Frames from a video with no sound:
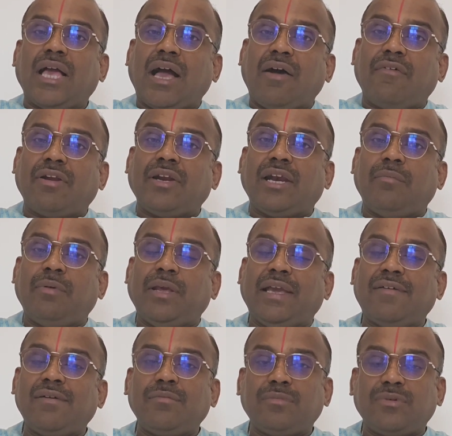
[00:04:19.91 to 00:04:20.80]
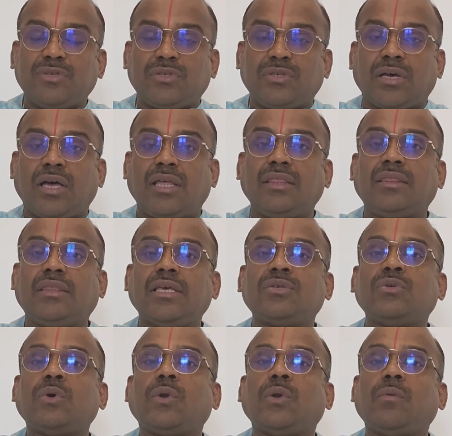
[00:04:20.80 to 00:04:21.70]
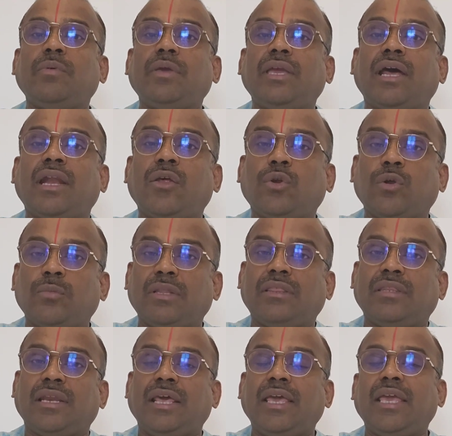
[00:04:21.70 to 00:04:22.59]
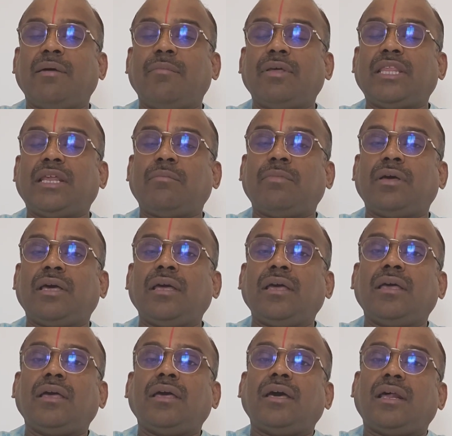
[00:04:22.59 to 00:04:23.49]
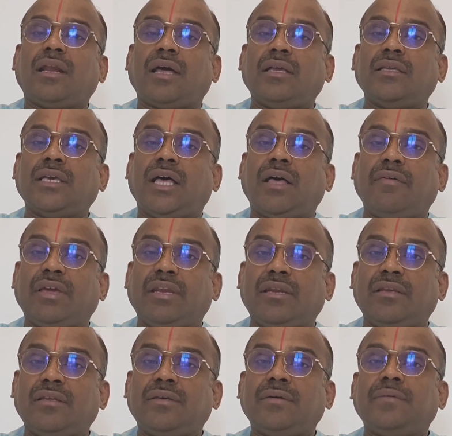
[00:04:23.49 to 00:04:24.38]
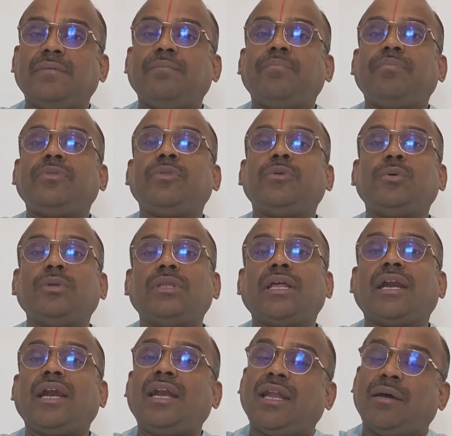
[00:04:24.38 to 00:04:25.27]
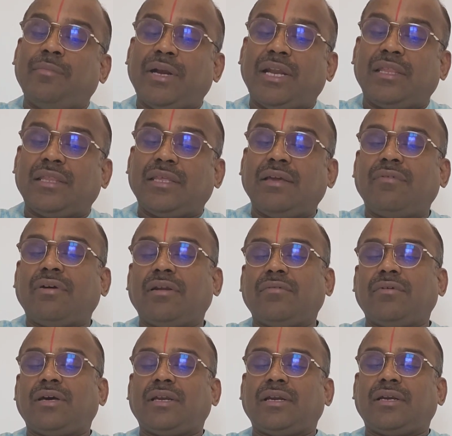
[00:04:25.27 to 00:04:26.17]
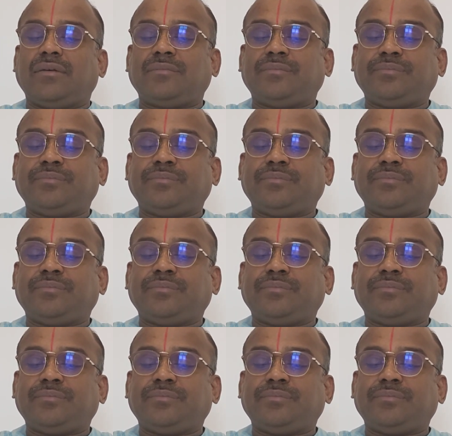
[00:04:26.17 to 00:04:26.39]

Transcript: அவர்கள் மிகவும் சாந்த சொரூபியான ரூபத்திலே யமதர்ம ராஜாவின் தூதர்கள் நம்மிடத்தே வருவார்கள்